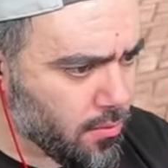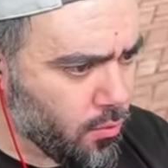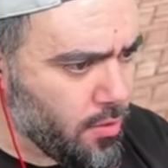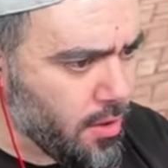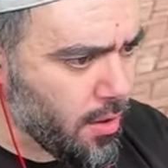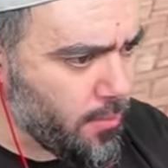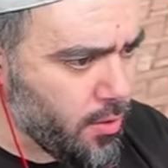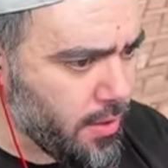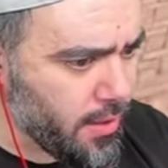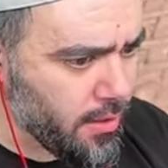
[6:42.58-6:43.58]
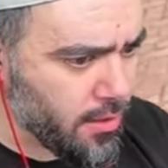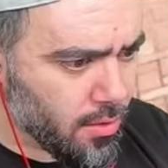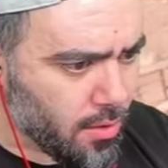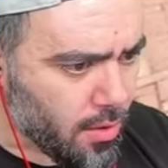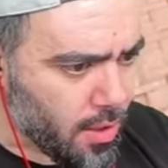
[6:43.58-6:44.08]
O ne lan böyle?
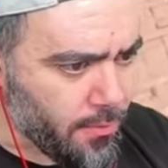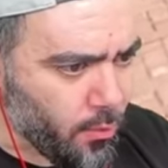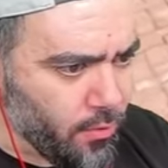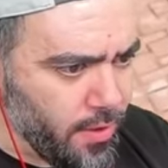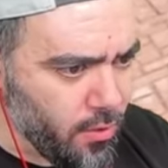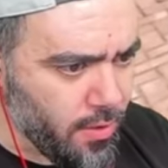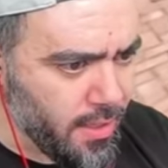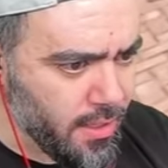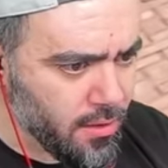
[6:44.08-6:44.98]
Abi o ne öyle?